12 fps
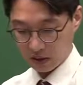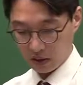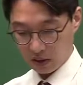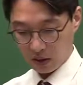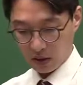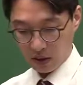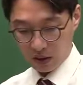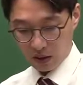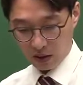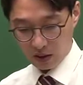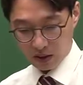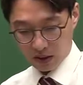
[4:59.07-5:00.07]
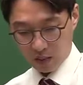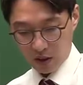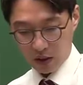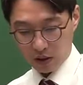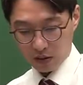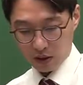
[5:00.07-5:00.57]
어,
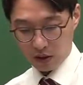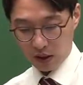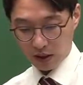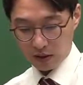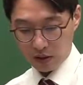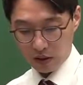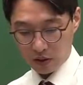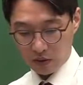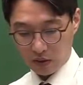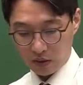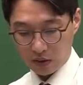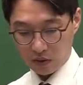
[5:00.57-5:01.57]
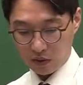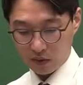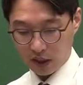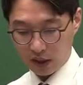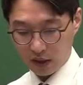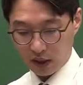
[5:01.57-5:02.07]
3일 건설은 엑슬련도
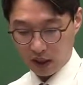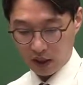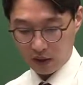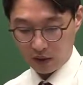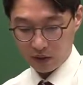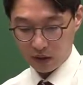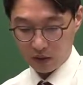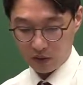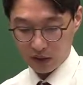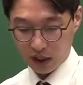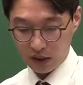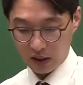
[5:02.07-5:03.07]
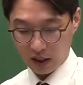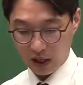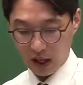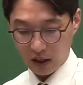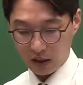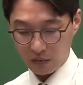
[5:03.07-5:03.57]
건설공사를 기, 건설공사를
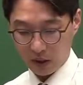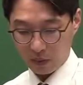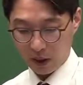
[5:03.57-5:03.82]
계약 금액